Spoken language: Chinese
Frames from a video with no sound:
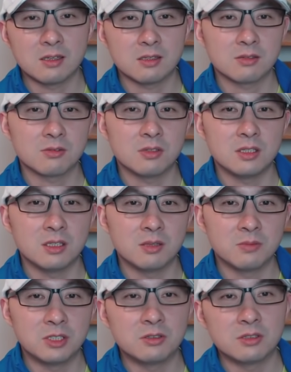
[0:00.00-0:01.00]
呃，所以也
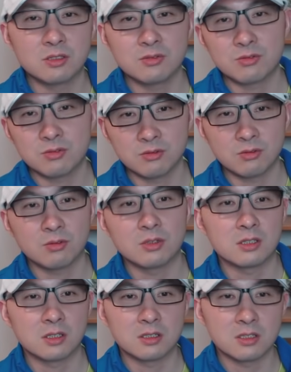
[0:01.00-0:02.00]
没有人去对
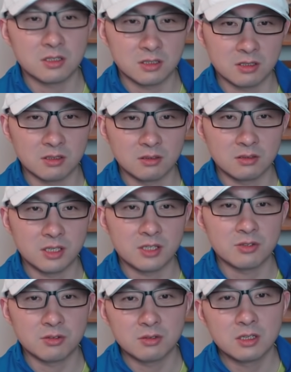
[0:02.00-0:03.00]
这个进行研究。